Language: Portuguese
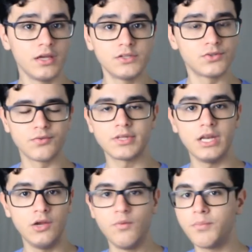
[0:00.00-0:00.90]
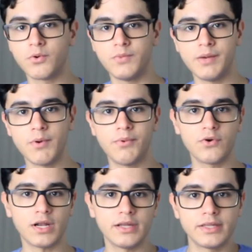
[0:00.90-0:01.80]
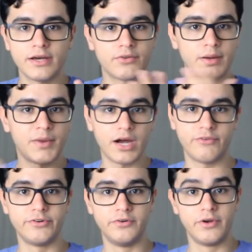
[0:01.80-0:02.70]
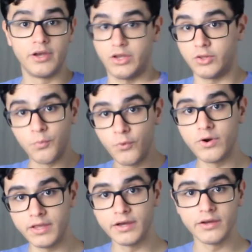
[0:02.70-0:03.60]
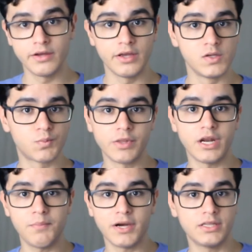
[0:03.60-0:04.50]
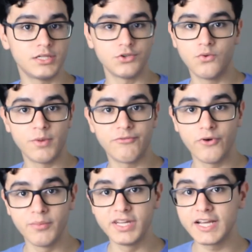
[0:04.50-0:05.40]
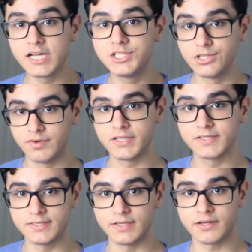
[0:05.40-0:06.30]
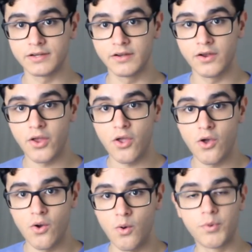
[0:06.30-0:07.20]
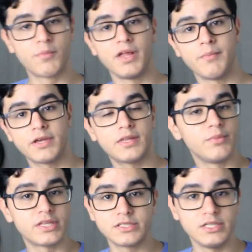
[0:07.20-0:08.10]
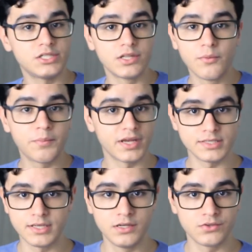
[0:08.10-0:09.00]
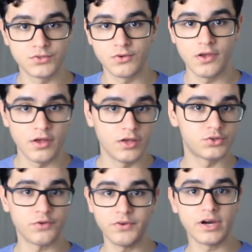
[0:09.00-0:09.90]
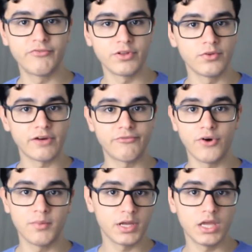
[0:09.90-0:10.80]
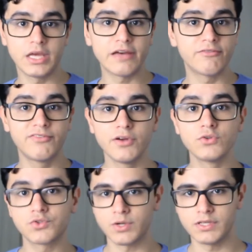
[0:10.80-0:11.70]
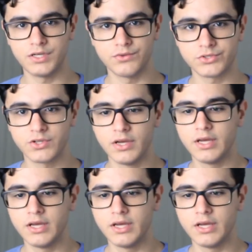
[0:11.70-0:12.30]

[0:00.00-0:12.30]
Isso não tem nenhum problema para o calendário da Marvel. Então por que isso poderia impactar de alguma forma negativa a DC? O problema é que tem muita gente que não pensa nisso e só fica vendo da forma que quer ver os quadrinhos.